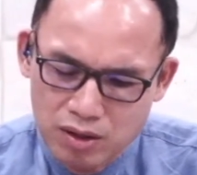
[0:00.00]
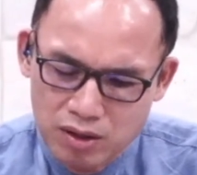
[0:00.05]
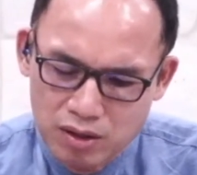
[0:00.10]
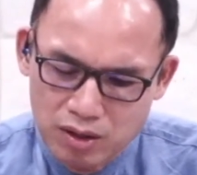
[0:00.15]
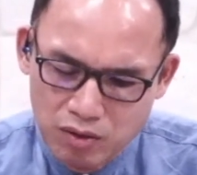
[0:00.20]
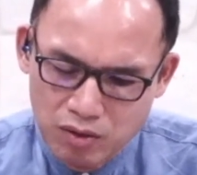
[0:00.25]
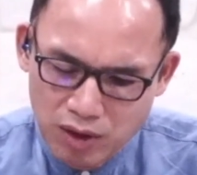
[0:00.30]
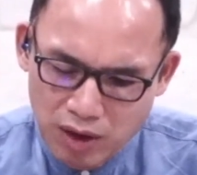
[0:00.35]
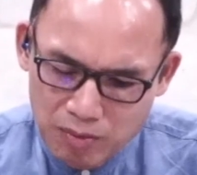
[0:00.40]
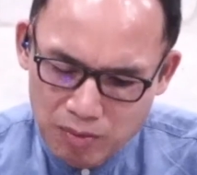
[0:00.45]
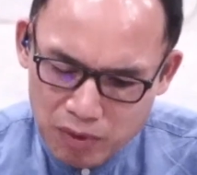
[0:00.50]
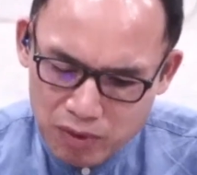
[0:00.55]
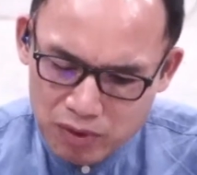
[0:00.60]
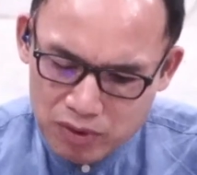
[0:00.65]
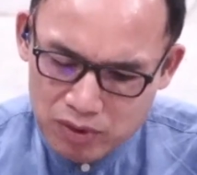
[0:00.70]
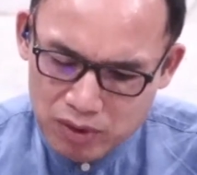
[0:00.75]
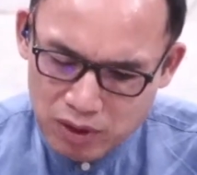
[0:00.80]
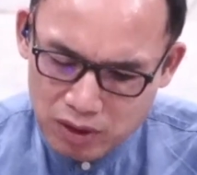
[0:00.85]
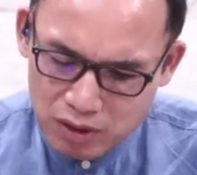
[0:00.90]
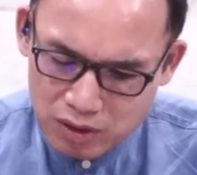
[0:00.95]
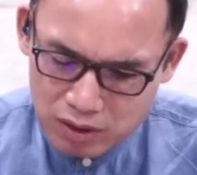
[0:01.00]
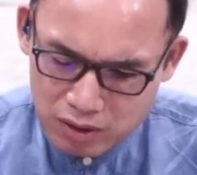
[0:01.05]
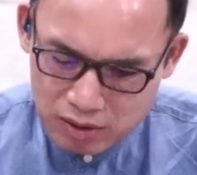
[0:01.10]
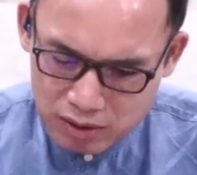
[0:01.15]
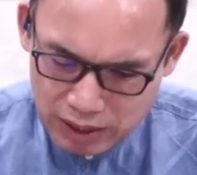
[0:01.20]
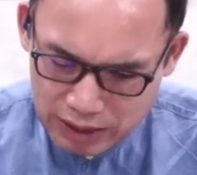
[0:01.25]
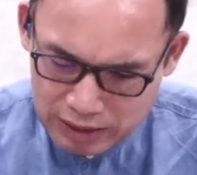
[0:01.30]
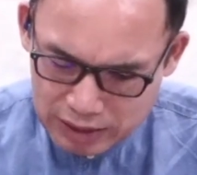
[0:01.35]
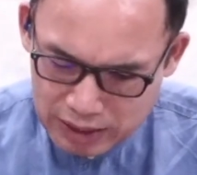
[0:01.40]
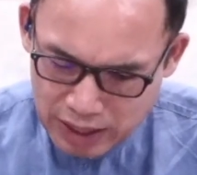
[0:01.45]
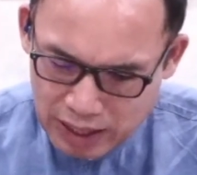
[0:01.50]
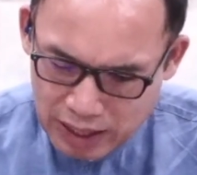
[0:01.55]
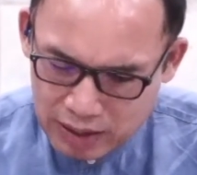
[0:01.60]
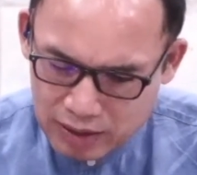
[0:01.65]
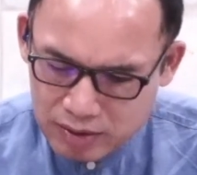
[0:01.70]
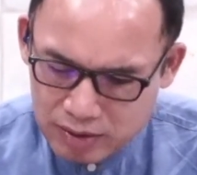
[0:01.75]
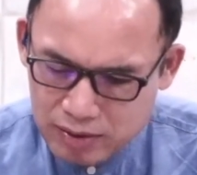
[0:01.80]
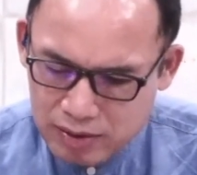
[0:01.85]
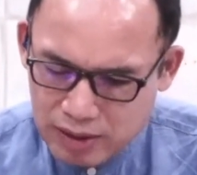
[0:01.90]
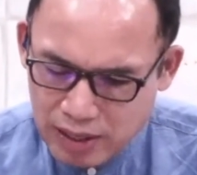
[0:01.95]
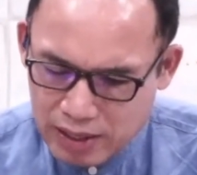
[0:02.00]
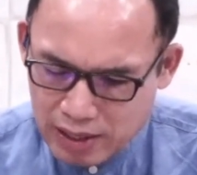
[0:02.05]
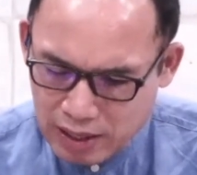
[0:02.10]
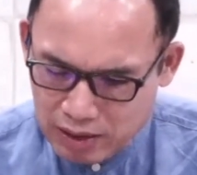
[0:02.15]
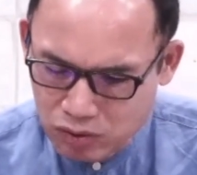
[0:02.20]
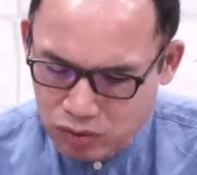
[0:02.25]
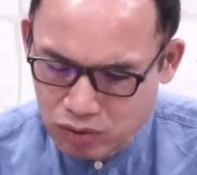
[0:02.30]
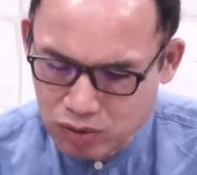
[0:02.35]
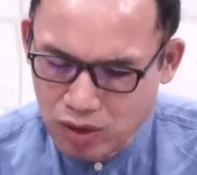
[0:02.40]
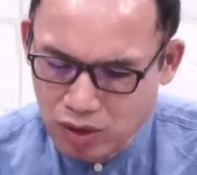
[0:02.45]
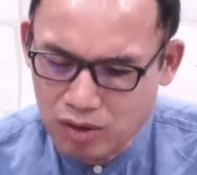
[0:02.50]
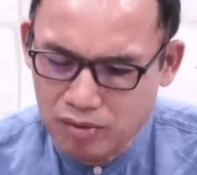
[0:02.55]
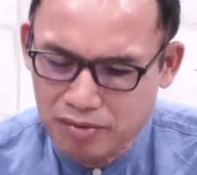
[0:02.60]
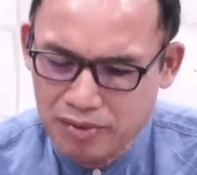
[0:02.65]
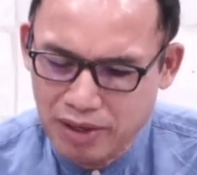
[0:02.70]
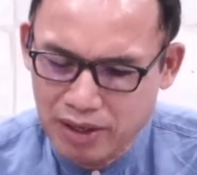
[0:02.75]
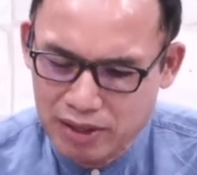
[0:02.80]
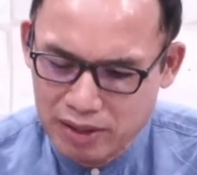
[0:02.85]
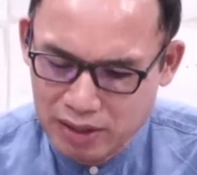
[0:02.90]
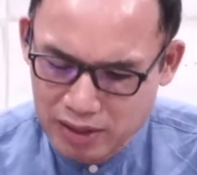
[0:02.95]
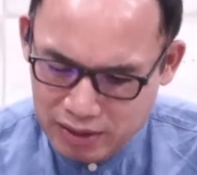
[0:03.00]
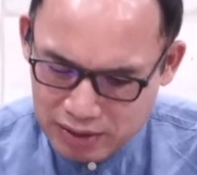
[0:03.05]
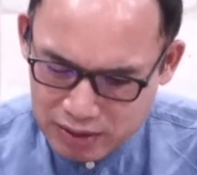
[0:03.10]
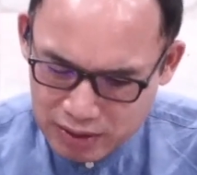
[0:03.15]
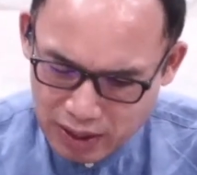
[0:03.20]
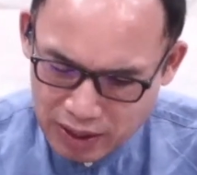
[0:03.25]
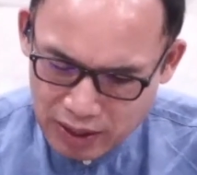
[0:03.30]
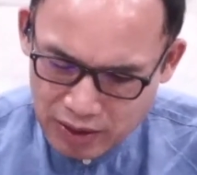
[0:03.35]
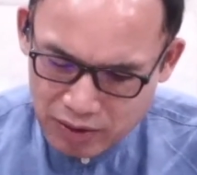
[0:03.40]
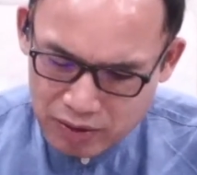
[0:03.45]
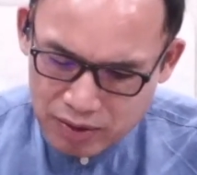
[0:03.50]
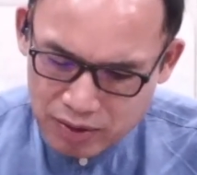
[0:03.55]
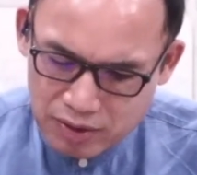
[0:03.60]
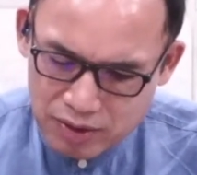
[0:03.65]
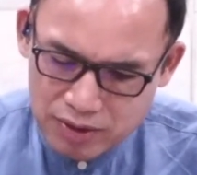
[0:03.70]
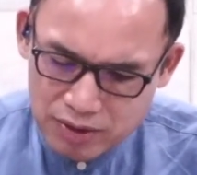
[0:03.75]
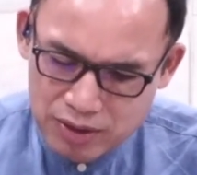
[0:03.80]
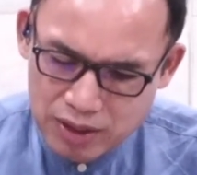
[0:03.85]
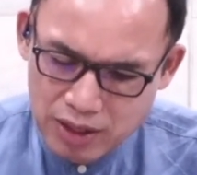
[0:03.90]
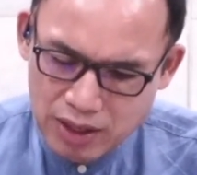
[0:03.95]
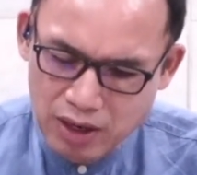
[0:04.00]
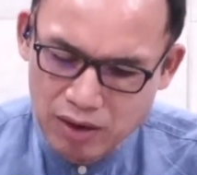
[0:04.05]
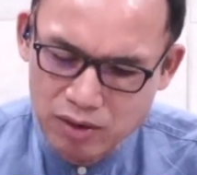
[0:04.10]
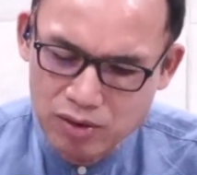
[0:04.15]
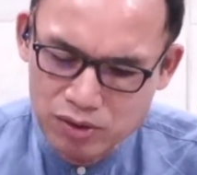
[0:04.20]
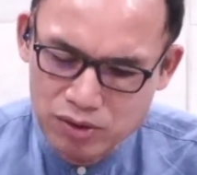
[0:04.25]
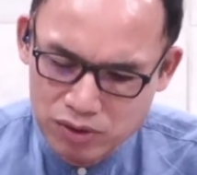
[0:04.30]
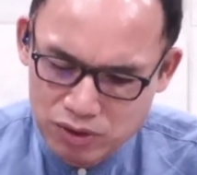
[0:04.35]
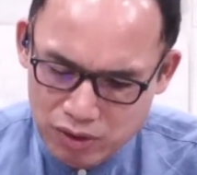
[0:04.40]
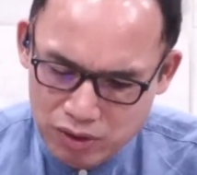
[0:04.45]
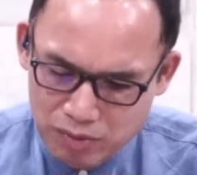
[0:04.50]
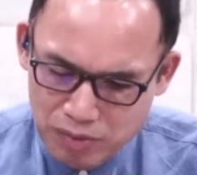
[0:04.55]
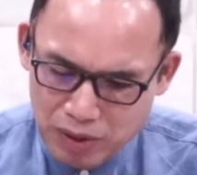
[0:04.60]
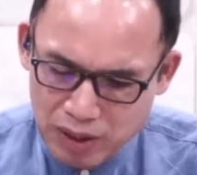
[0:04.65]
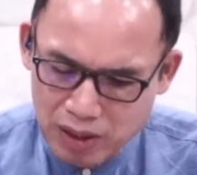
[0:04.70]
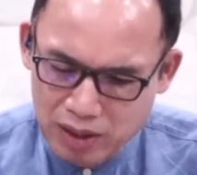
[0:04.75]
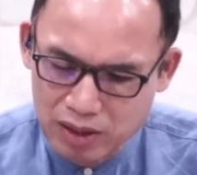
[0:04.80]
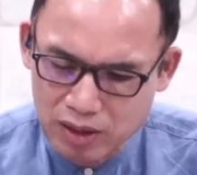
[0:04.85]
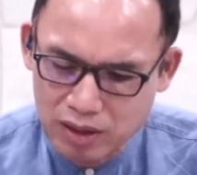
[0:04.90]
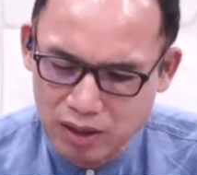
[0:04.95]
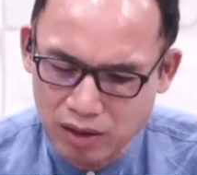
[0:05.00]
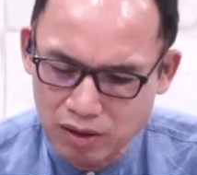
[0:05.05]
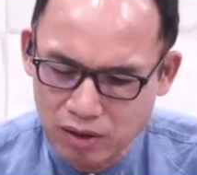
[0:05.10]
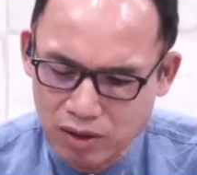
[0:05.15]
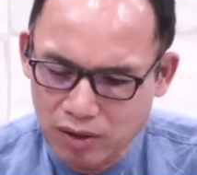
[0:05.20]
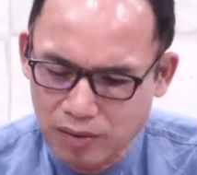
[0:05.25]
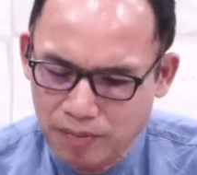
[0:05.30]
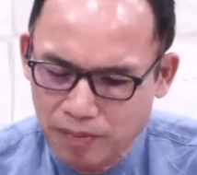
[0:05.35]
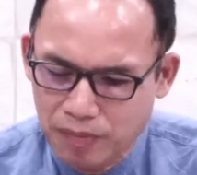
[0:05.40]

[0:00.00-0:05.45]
ความรู้สึกต่างๆ ได้อย่างถูกต้องเหมือนอิสราเอลที่เขารู้สึกผิดแล้วก็